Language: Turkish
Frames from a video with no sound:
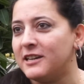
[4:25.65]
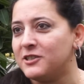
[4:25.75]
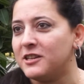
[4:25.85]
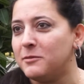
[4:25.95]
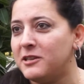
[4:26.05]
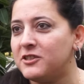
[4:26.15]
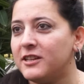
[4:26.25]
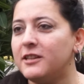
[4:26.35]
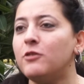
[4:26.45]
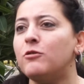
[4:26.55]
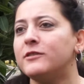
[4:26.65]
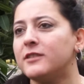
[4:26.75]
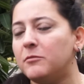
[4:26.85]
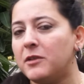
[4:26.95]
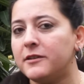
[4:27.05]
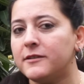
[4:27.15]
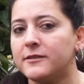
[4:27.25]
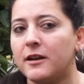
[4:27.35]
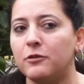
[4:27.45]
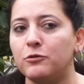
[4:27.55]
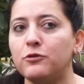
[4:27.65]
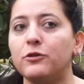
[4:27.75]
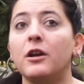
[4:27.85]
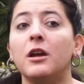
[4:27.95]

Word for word: yaşayabilecekleri ortamlar tasarlıyoruz.